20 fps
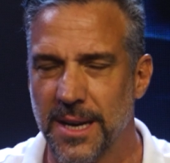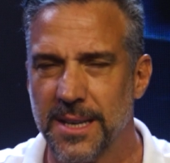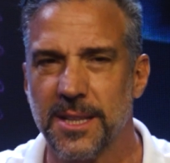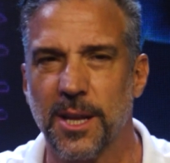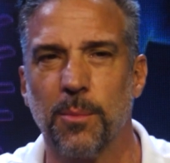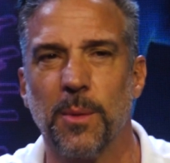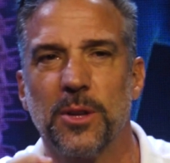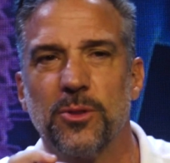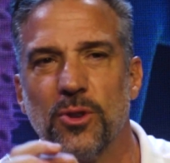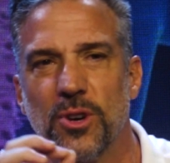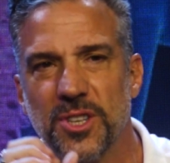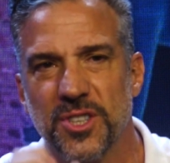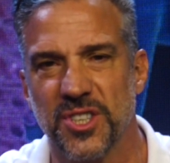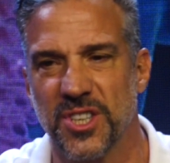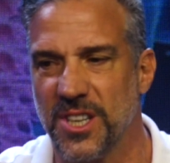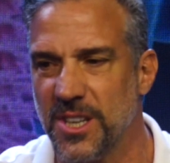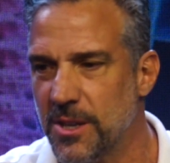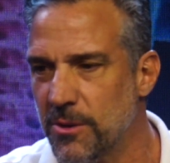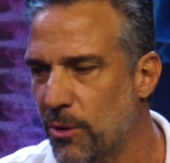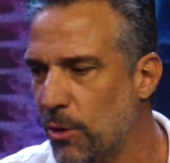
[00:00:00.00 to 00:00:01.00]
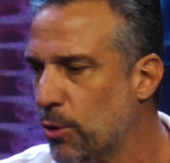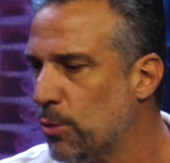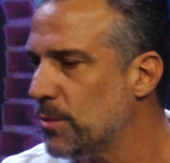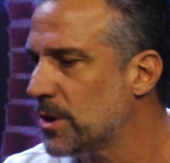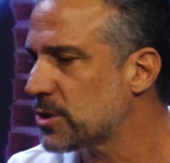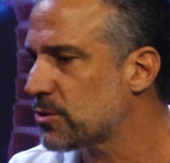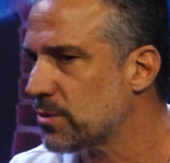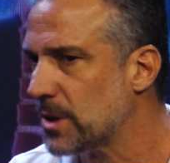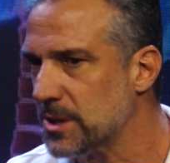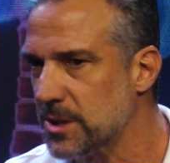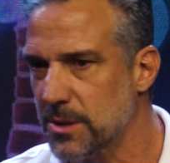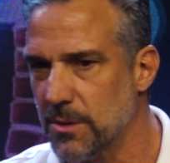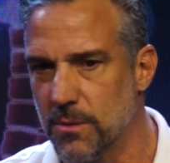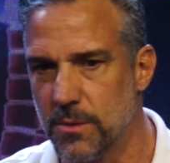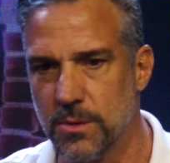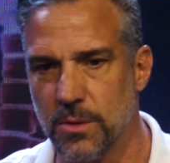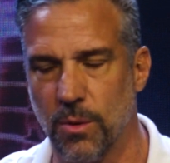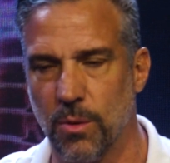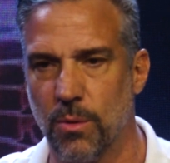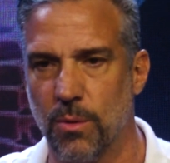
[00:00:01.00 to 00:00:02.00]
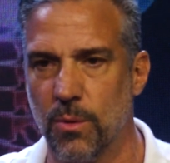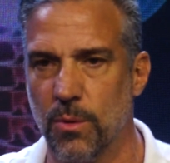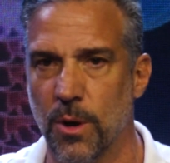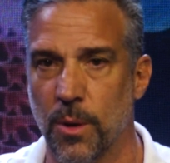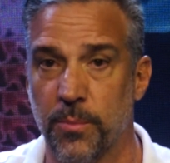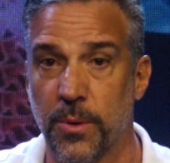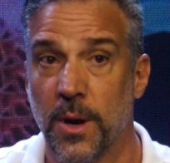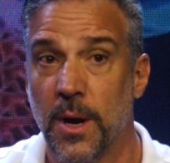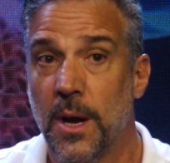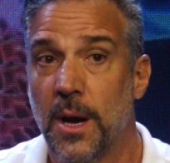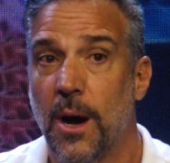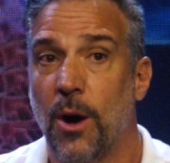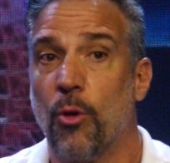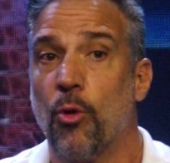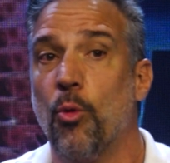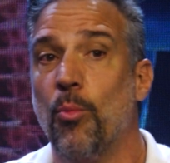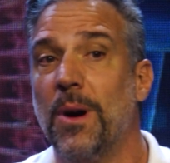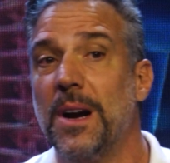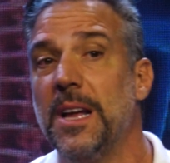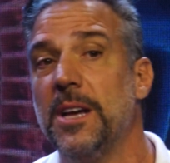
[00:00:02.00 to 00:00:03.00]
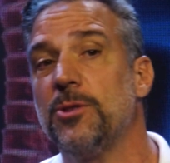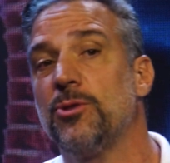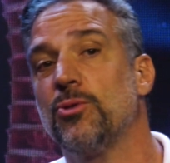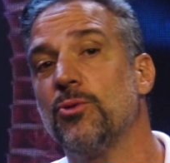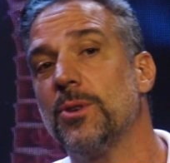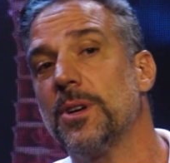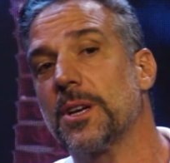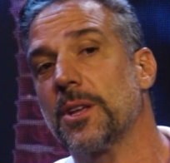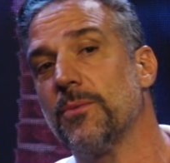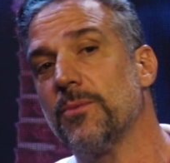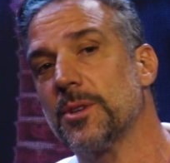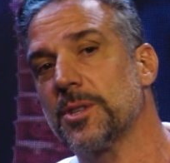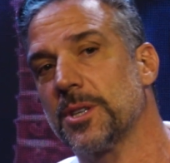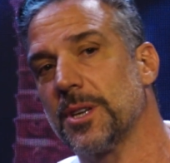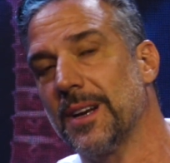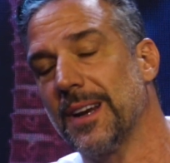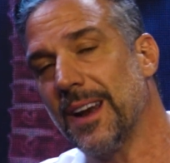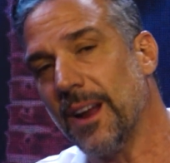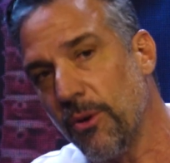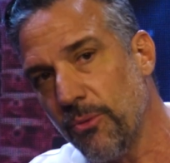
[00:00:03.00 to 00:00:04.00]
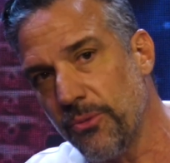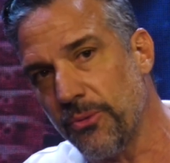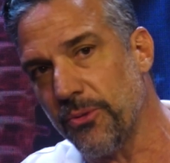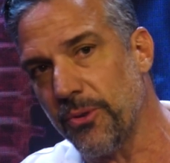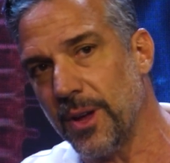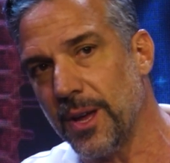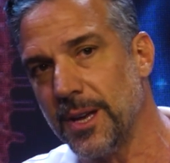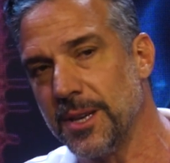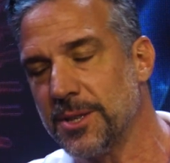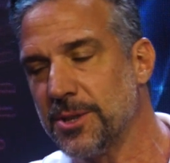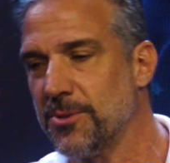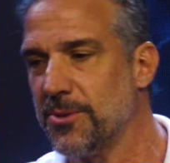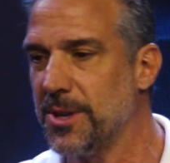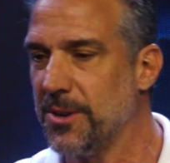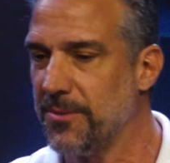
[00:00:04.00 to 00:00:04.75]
Aí tem uma dorzinha, alguma situação no teu corpo, alguma leitura que você não fez e o